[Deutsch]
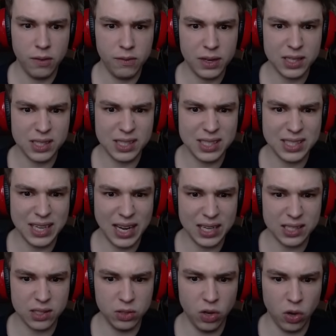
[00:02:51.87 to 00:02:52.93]
Was ist
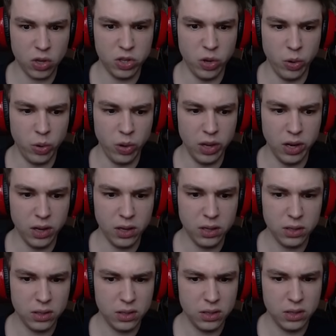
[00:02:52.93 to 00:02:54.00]
das? Noch eine Höhle.
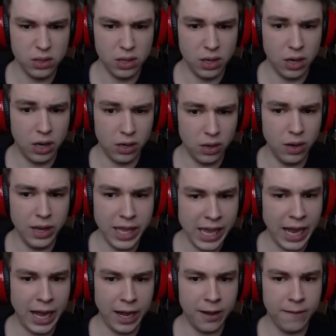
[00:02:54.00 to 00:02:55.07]
Oh
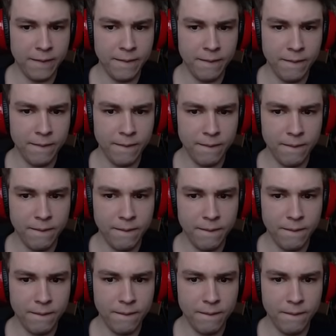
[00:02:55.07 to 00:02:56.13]
ja.
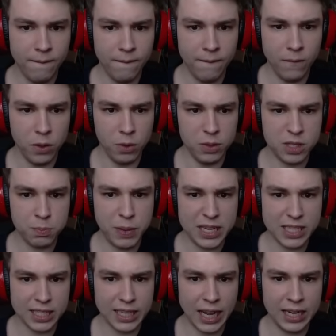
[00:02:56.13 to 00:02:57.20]
Du bist
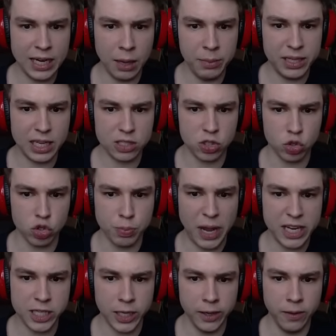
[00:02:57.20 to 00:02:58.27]
besser dran, damit das zu
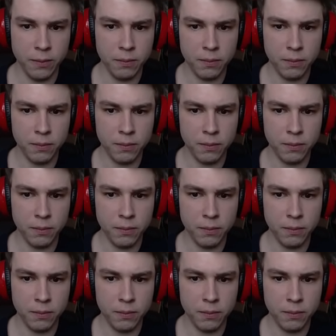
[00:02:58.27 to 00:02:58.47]
speichern.